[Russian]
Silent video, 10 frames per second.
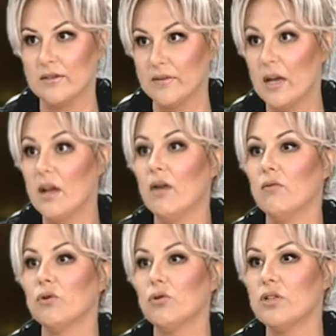Угу.
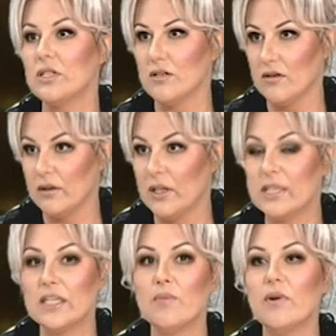Вот, то есть на
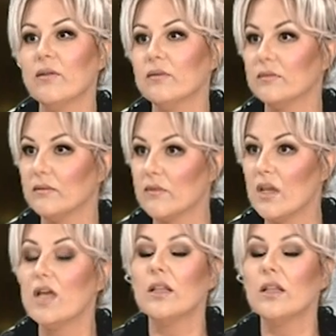лице а мы, как он проявляется?